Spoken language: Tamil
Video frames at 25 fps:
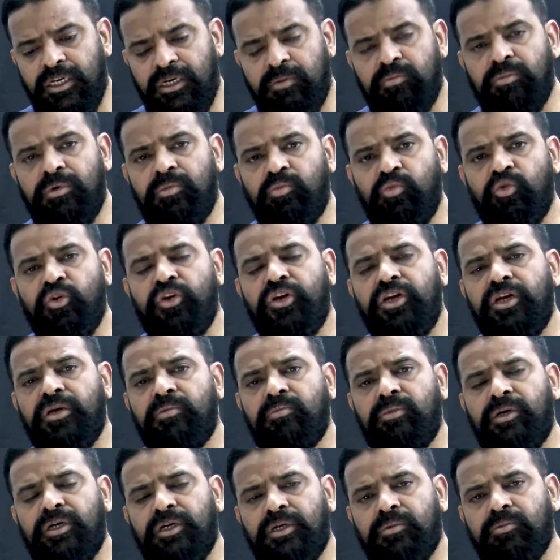ரொம்ப
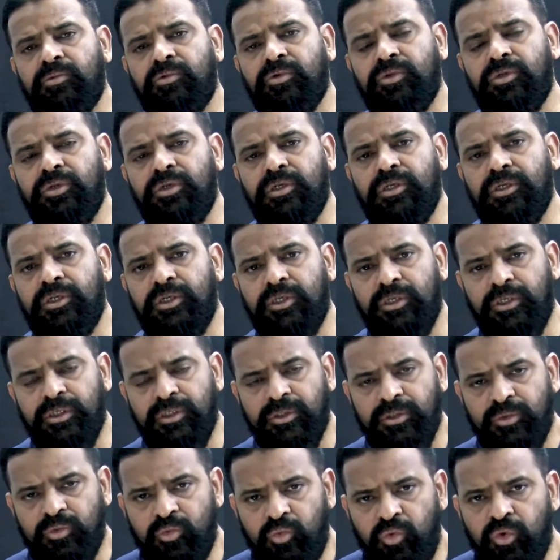முக்கியமாக நம்ம வந்து
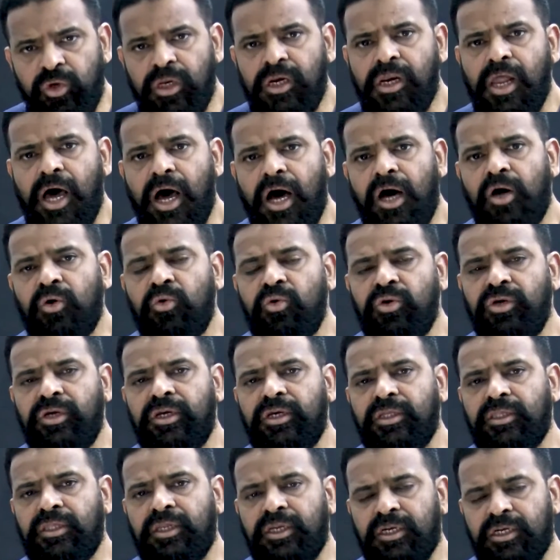உடல்
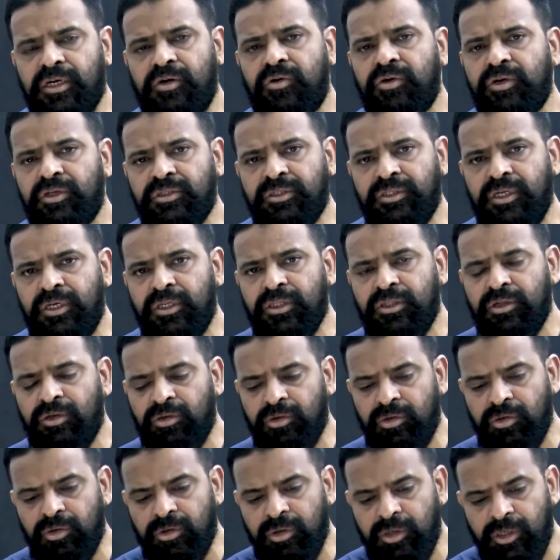ஆரோக்கியத்தில் கவனம்
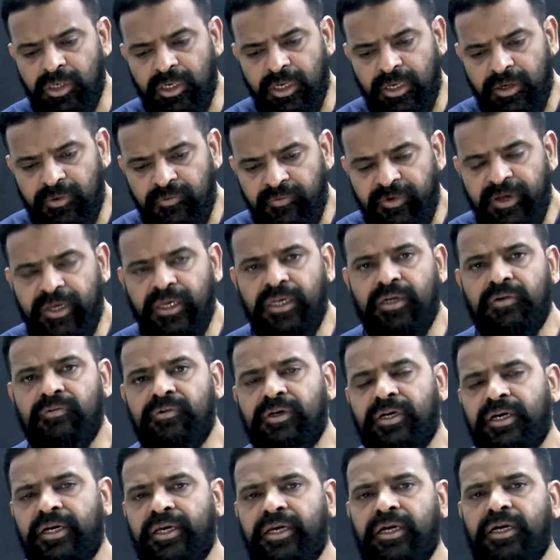செலுத்தணும் வேறு
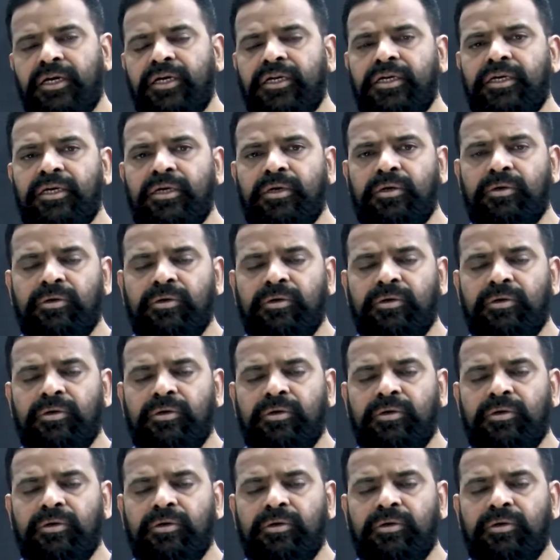வகையான